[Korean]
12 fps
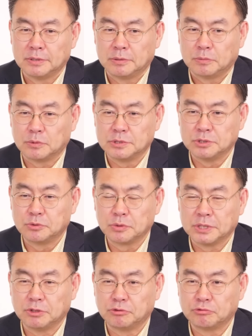뭐
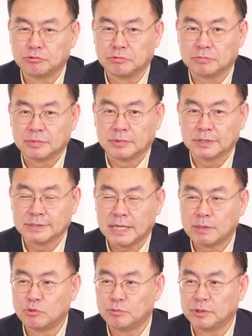지도키도
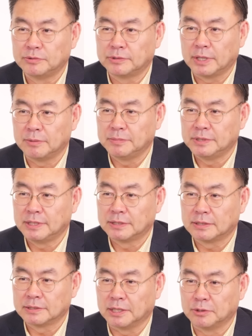참으면서
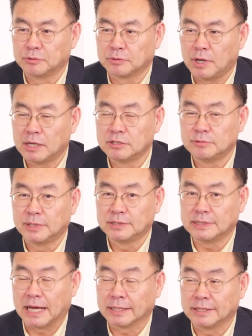엔비디아가 계속
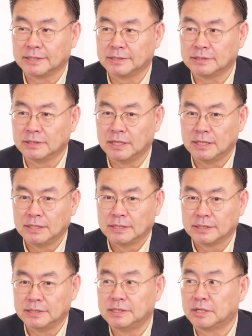황금알을낳기를
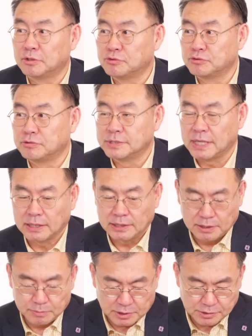기다려주는
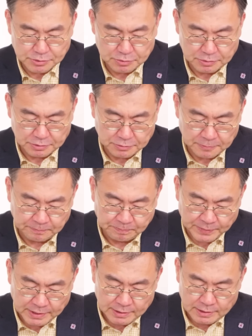장이란 말이죠. 그래서
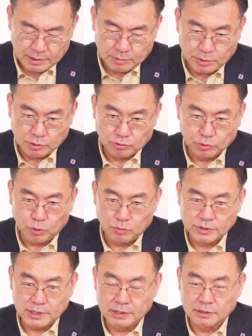미국
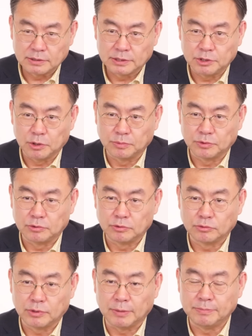소부장
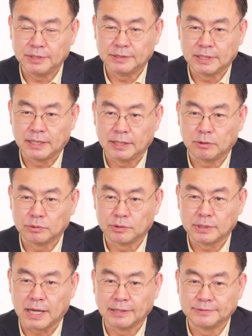기업들도 엔비디아의 어떤
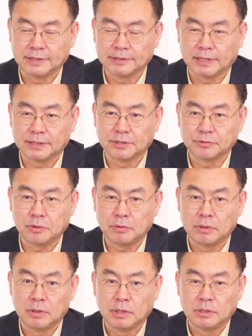강세에 따라서
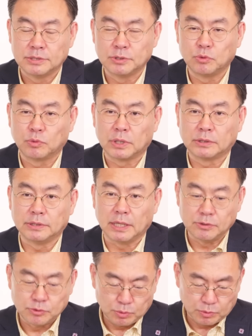신고가를
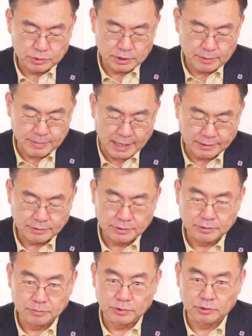내는 종목들이 많은
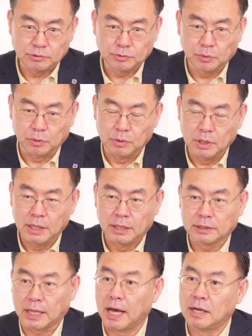흐름들도
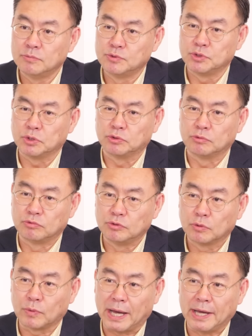다음 주에도
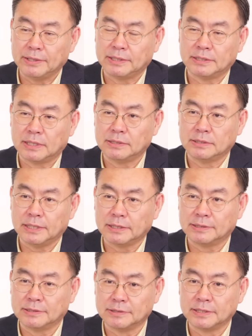물론 과일이라는
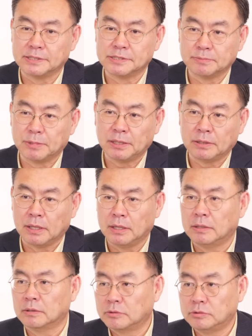얘기를 듣겠지만
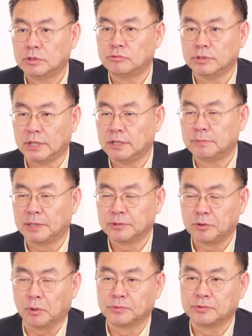그래도
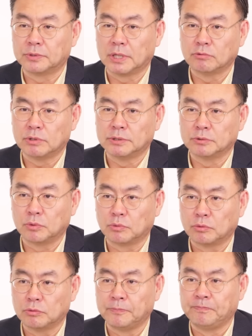얘네밖에 없어라고 하는
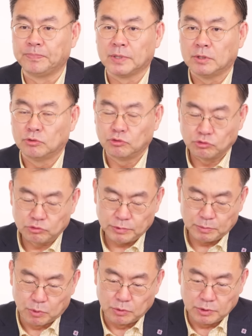거고 수급이
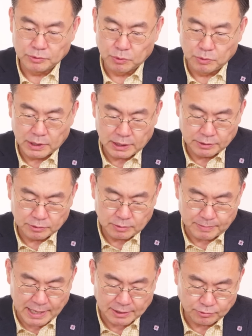몰려서 올라가는 걸
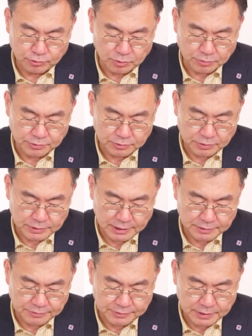막을 수는 없을 거다
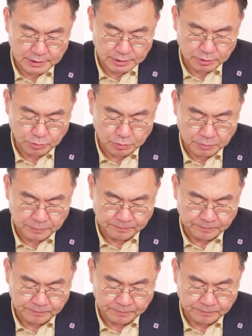이런 생각이고